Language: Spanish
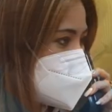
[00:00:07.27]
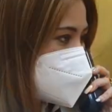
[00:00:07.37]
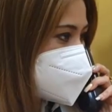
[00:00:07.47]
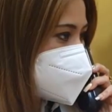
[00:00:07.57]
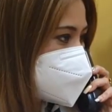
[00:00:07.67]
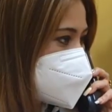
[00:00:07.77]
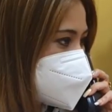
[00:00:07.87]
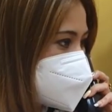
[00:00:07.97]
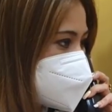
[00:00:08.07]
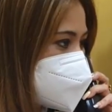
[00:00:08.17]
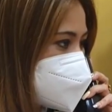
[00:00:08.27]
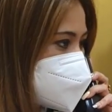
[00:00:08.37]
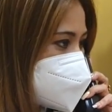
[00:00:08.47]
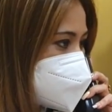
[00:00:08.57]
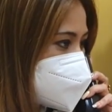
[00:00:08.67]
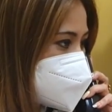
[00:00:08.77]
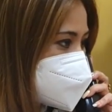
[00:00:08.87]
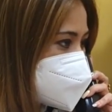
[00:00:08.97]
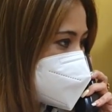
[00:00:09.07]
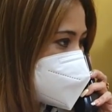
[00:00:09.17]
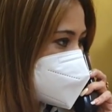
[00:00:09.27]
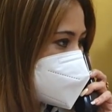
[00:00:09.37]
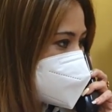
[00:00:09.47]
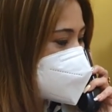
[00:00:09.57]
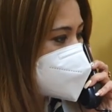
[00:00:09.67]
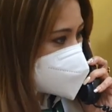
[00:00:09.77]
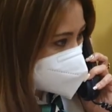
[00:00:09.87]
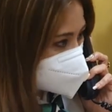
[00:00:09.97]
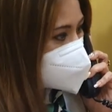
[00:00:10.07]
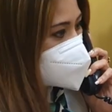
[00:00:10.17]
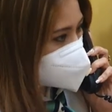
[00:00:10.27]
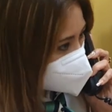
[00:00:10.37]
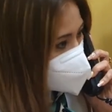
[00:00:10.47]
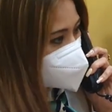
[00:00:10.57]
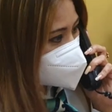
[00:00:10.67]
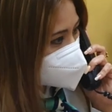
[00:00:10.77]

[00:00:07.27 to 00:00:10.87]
orden y la organización en una institución